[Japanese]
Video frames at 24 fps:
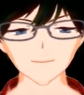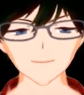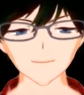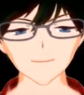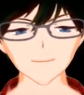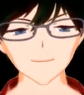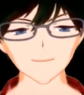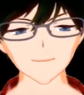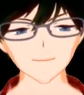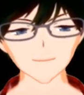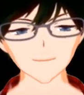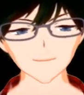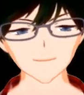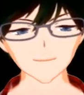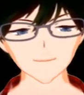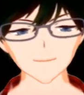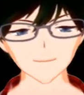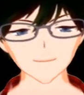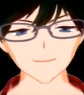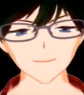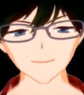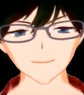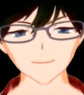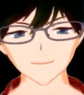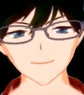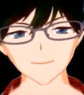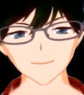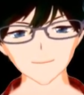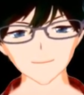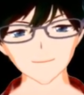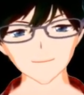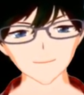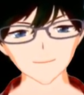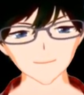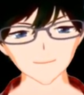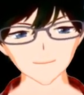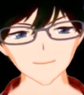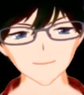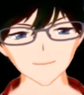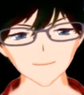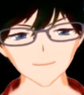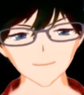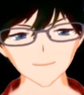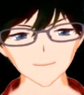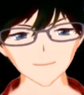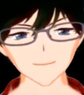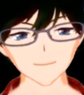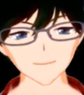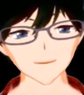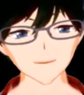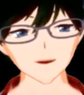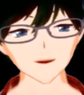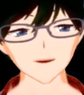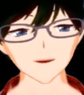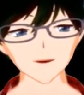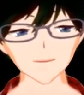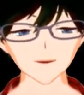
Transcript: えー、なんか目が覚めた